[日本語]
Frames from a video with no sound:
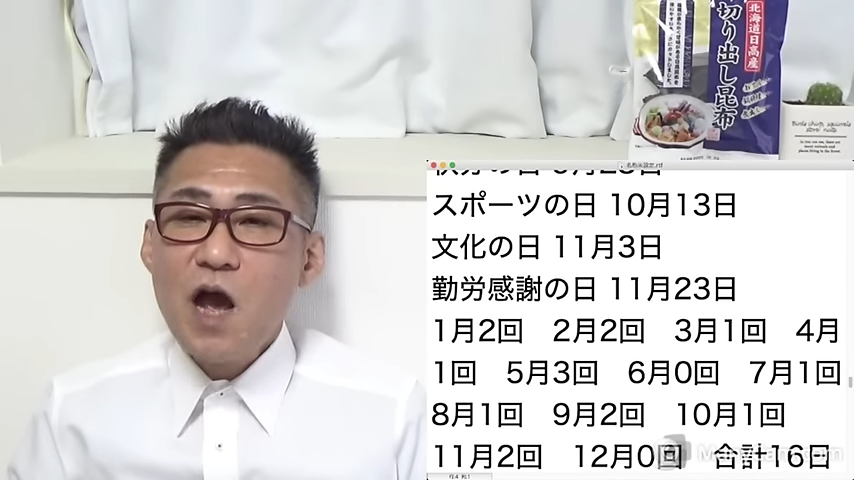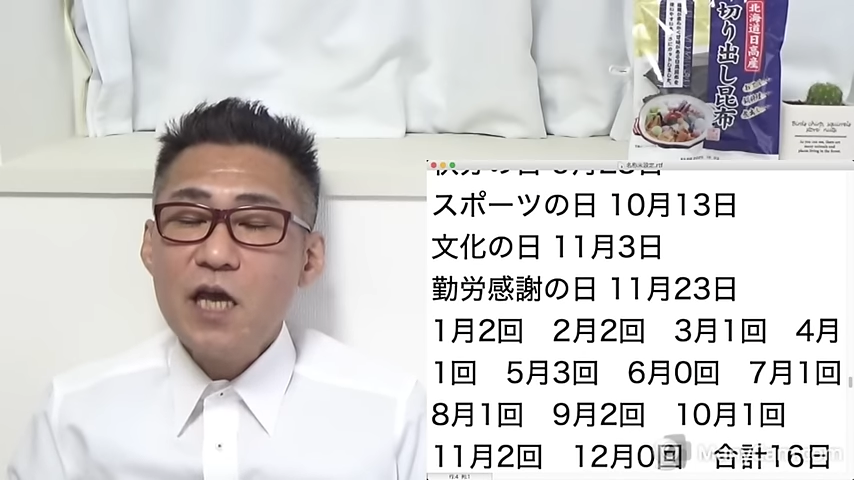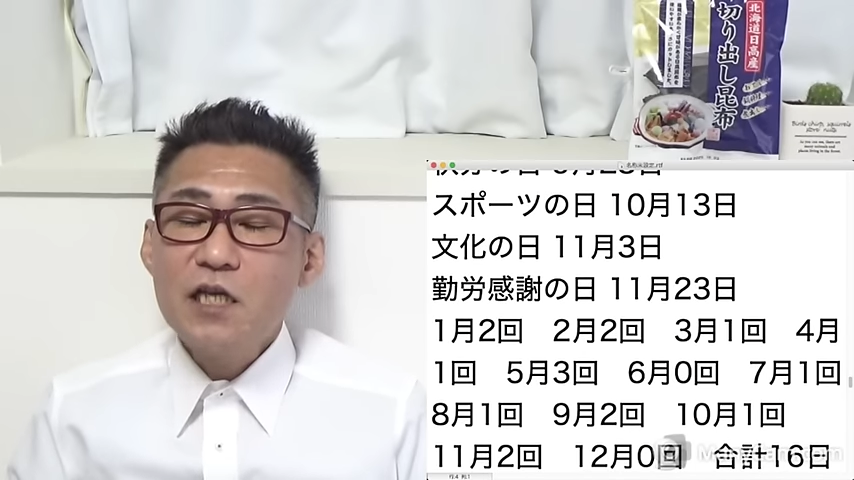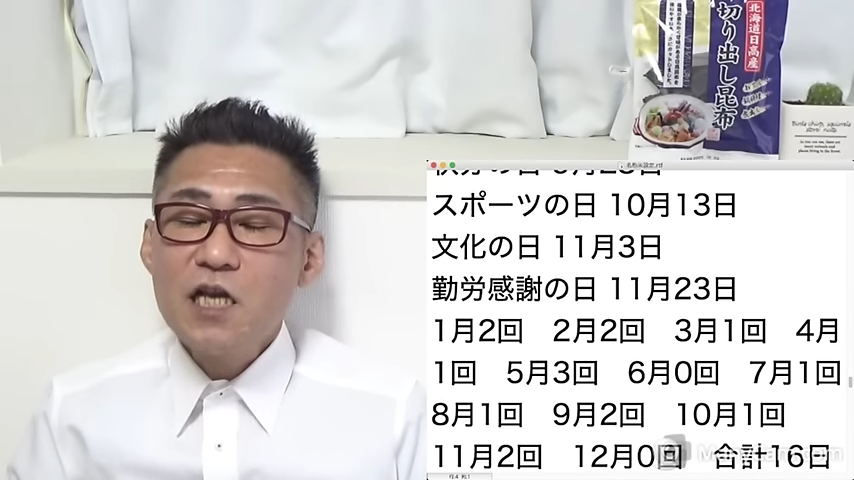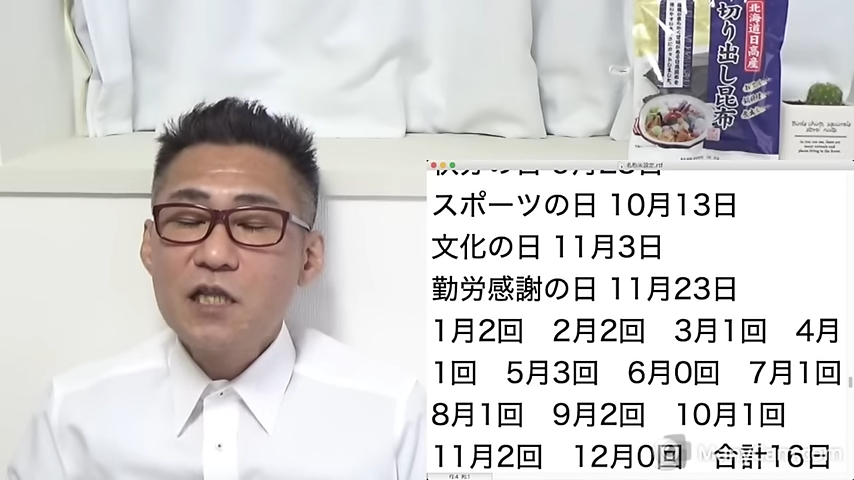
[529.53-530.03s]

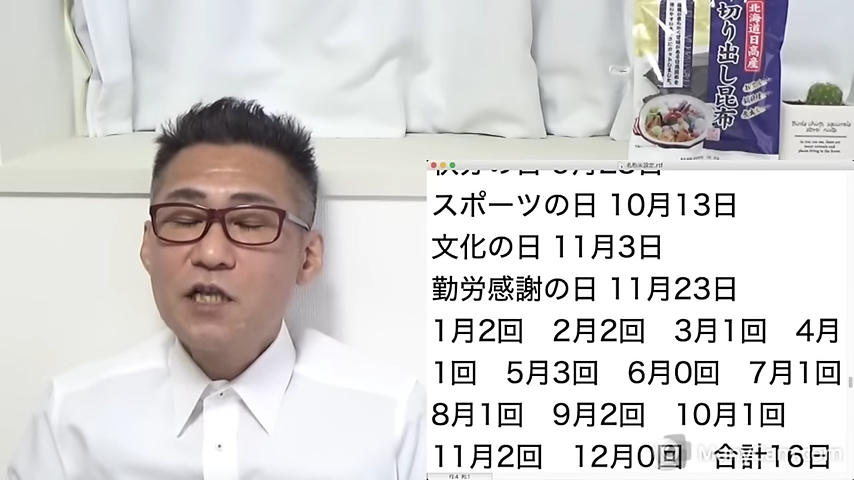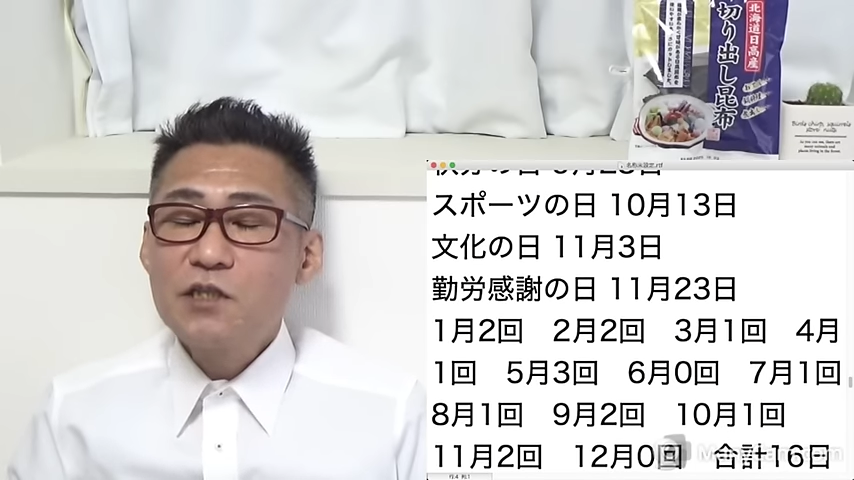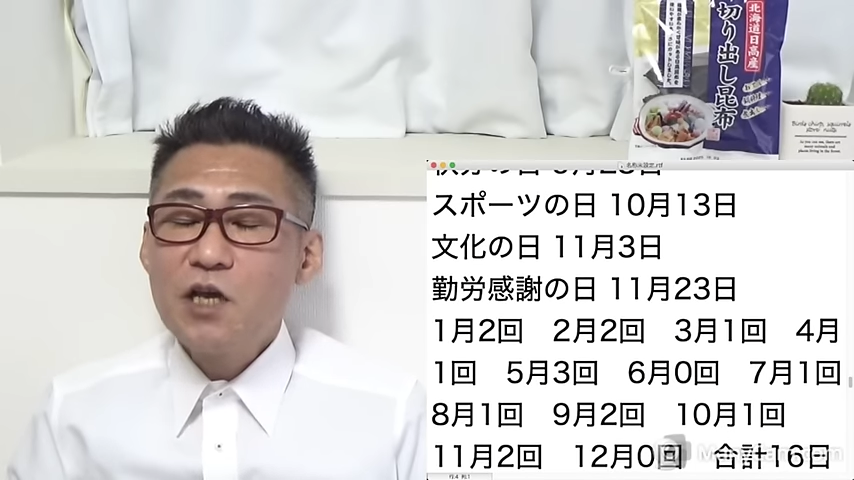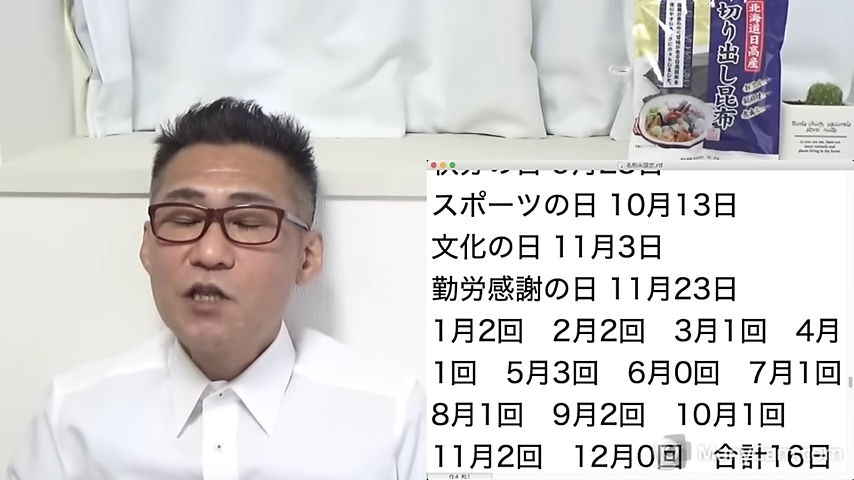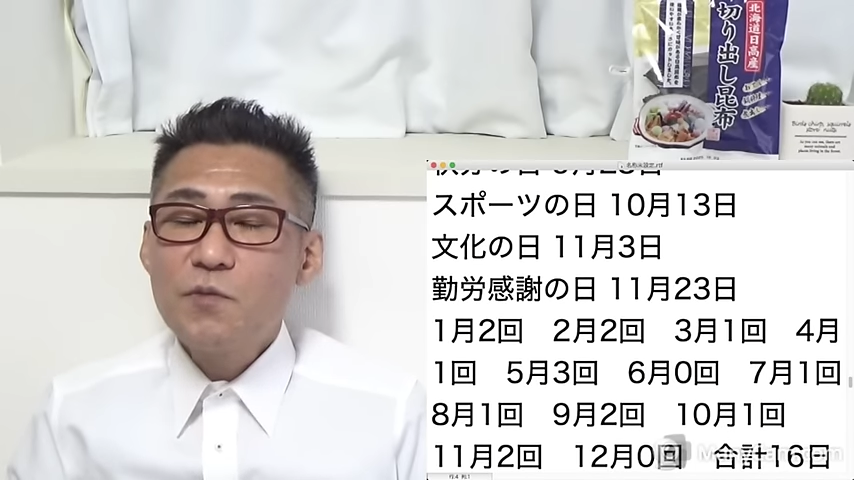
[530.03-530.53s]
回なんで
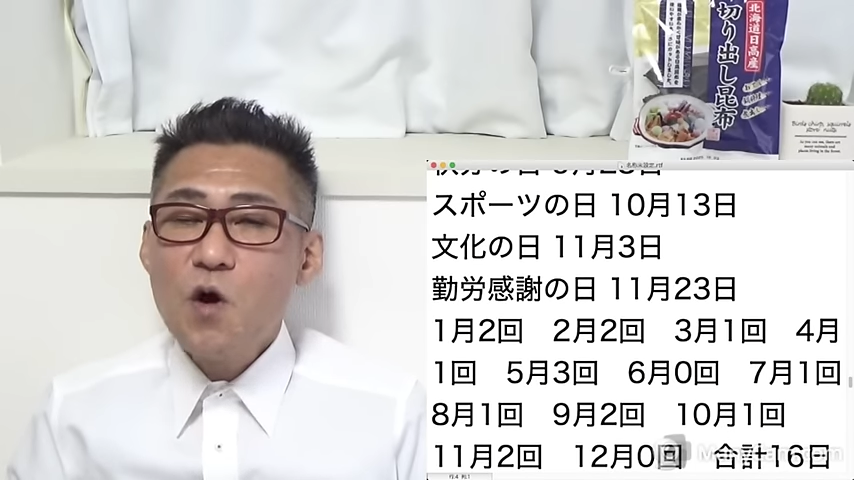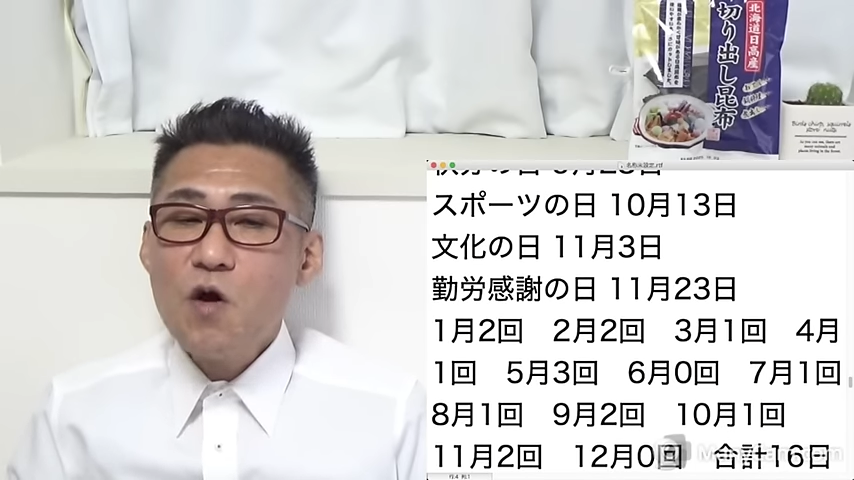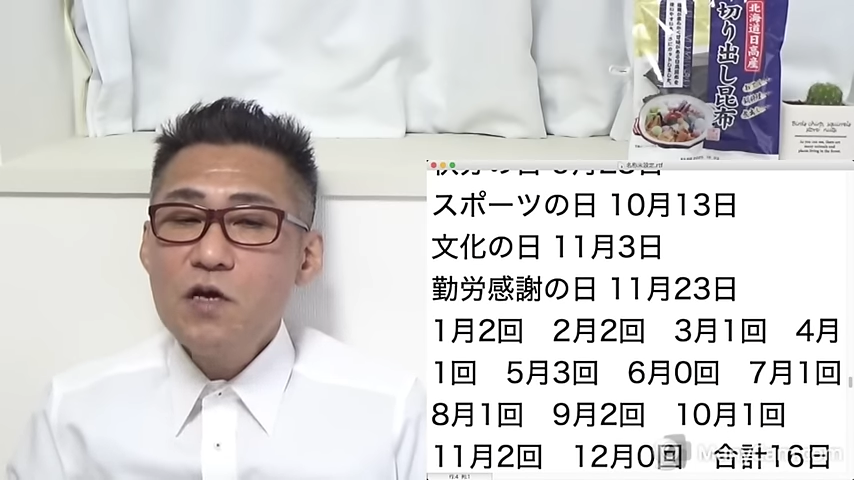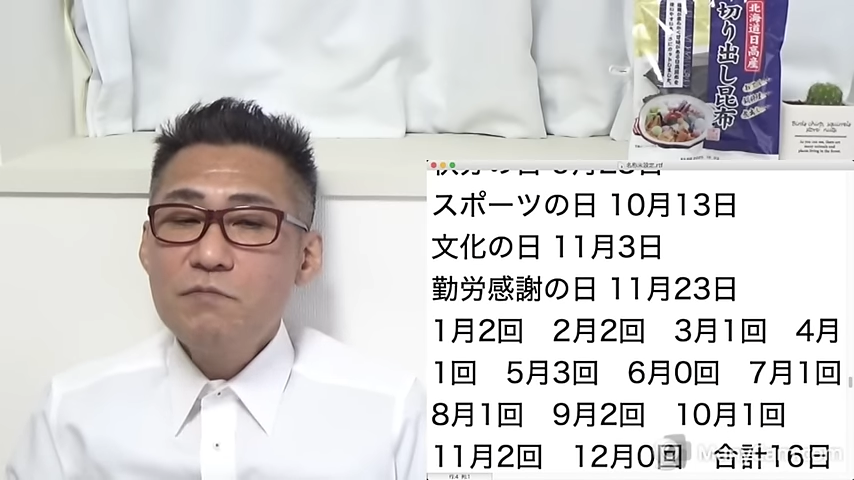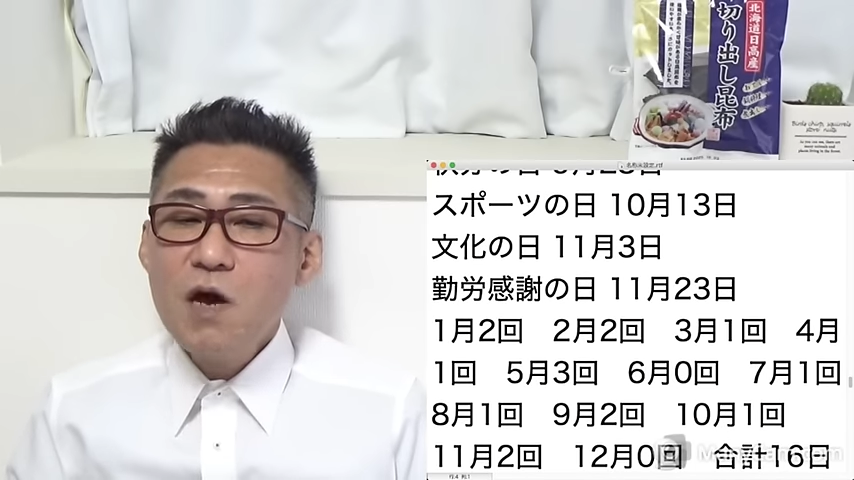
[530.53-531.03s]
すけれども、